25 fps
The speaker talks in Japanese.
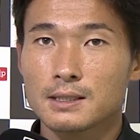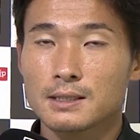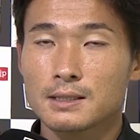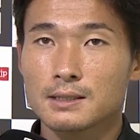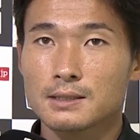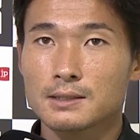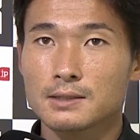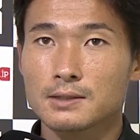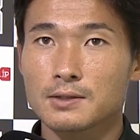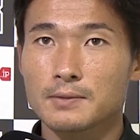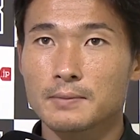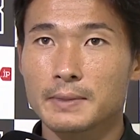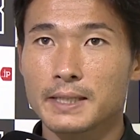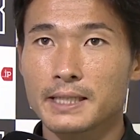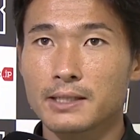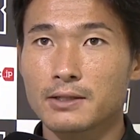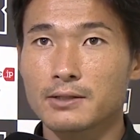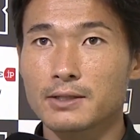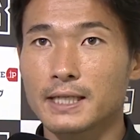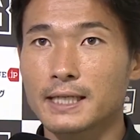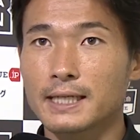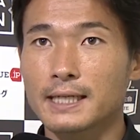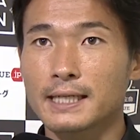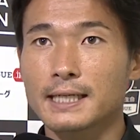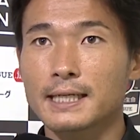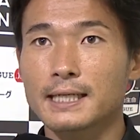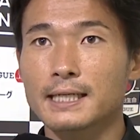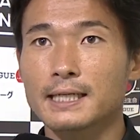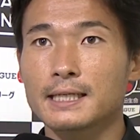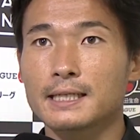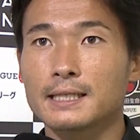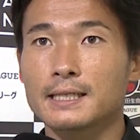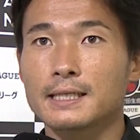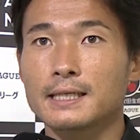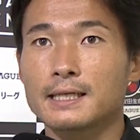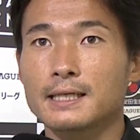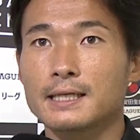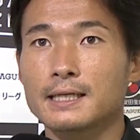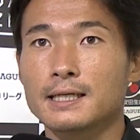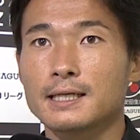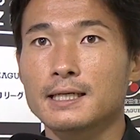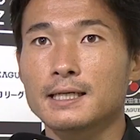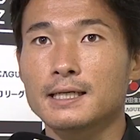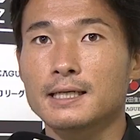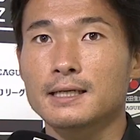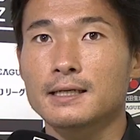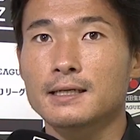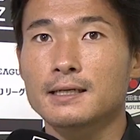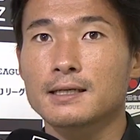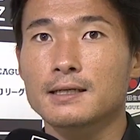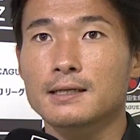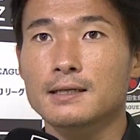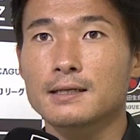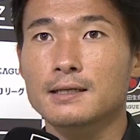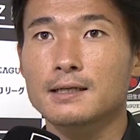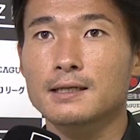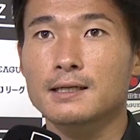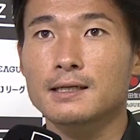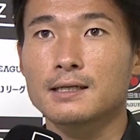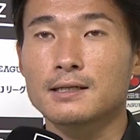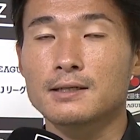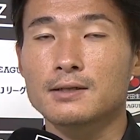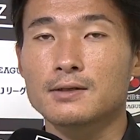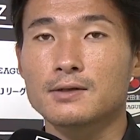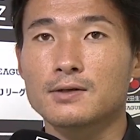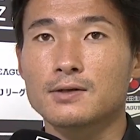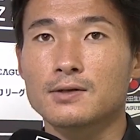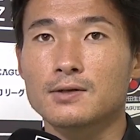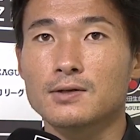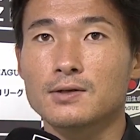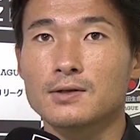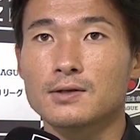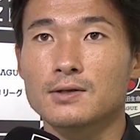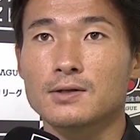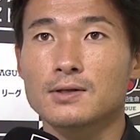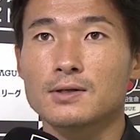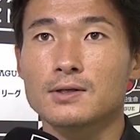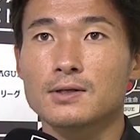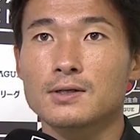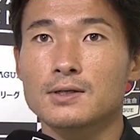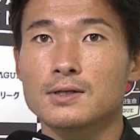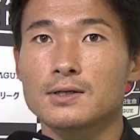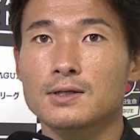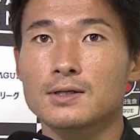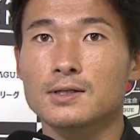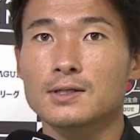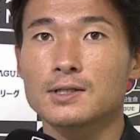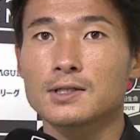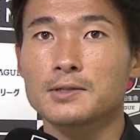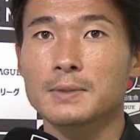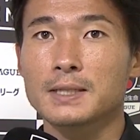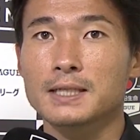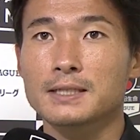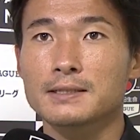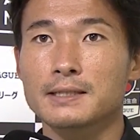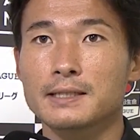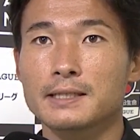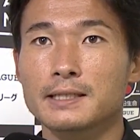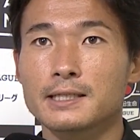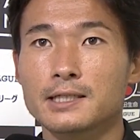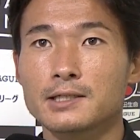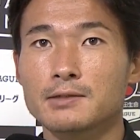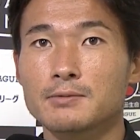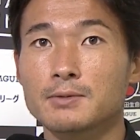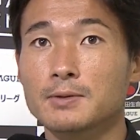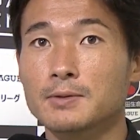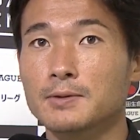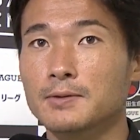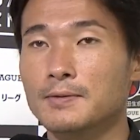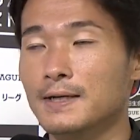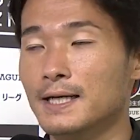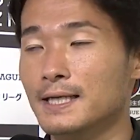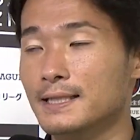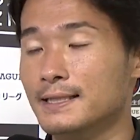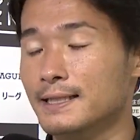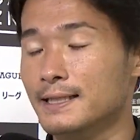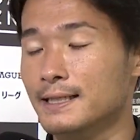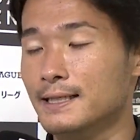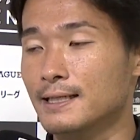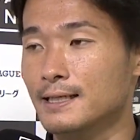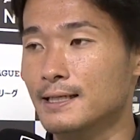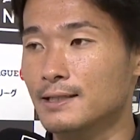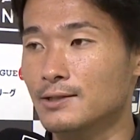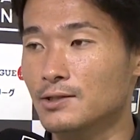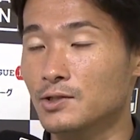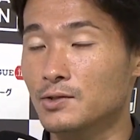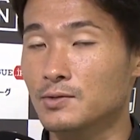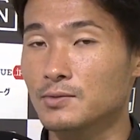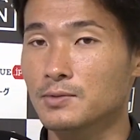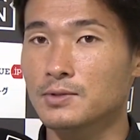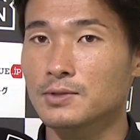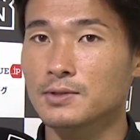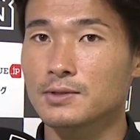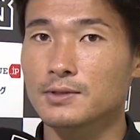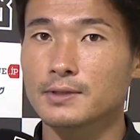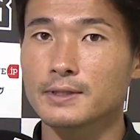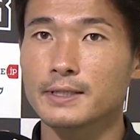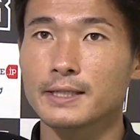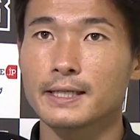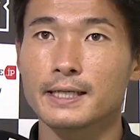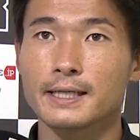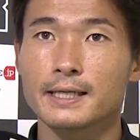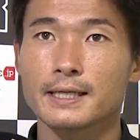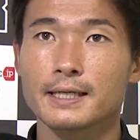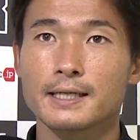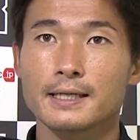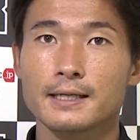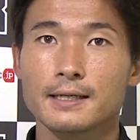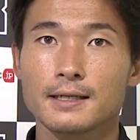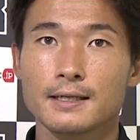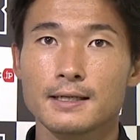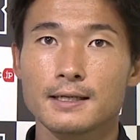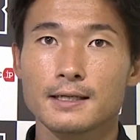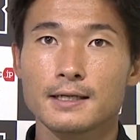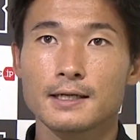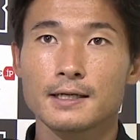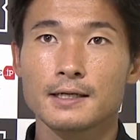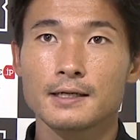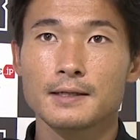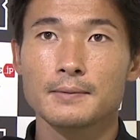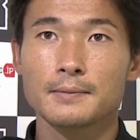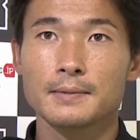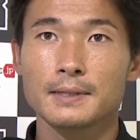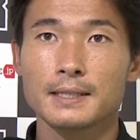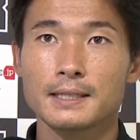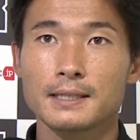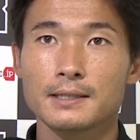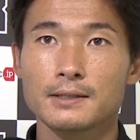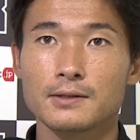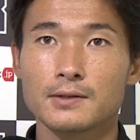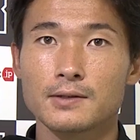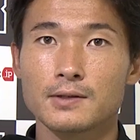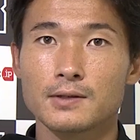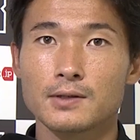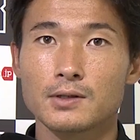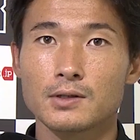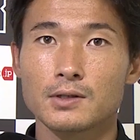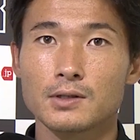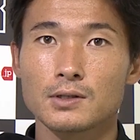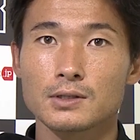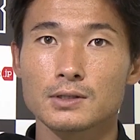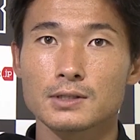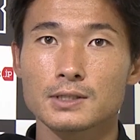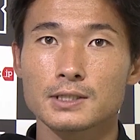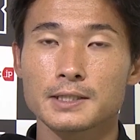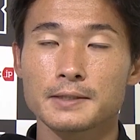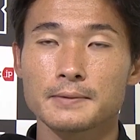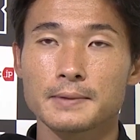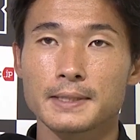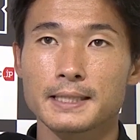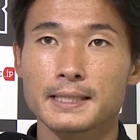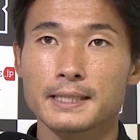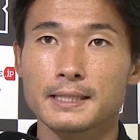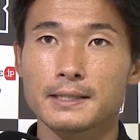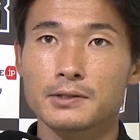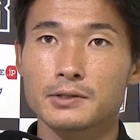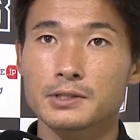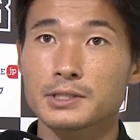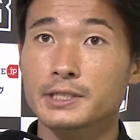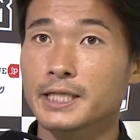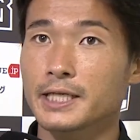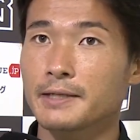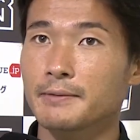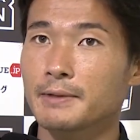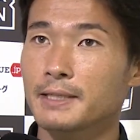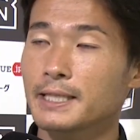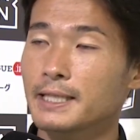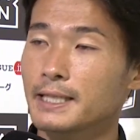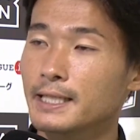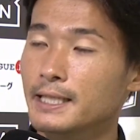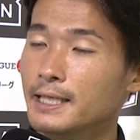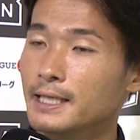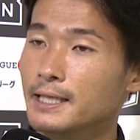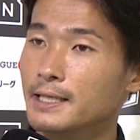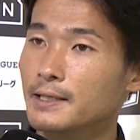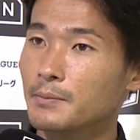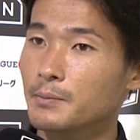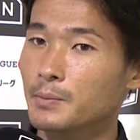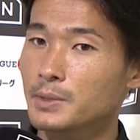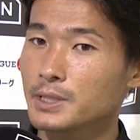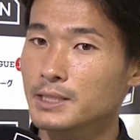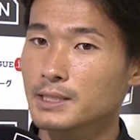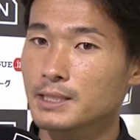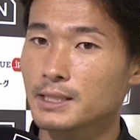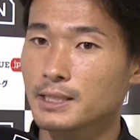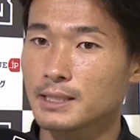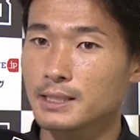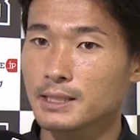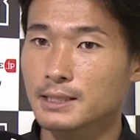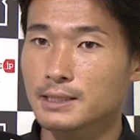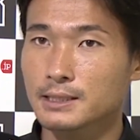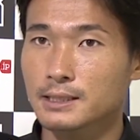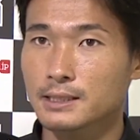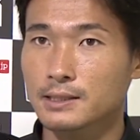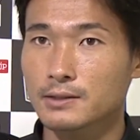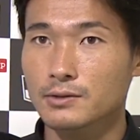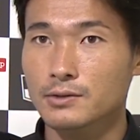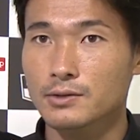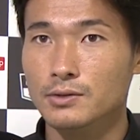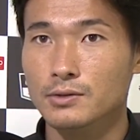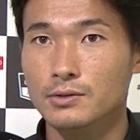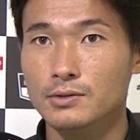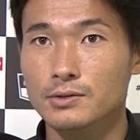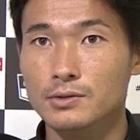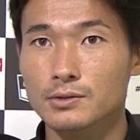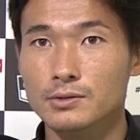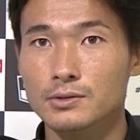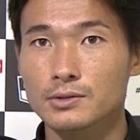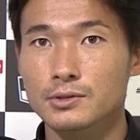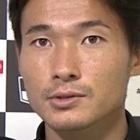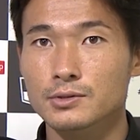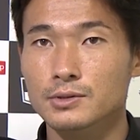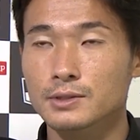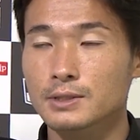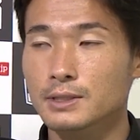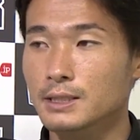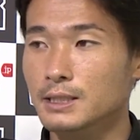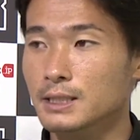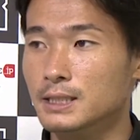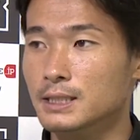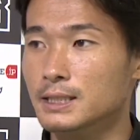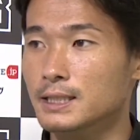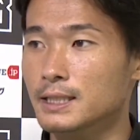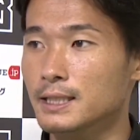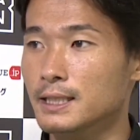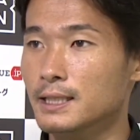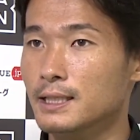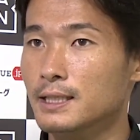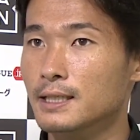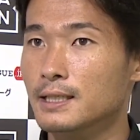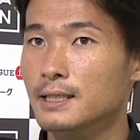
その前の段階であのうまくできる部分はあったかなと思うので、まあ、あの次までの試合までね短いですけどちょっとそこ修正して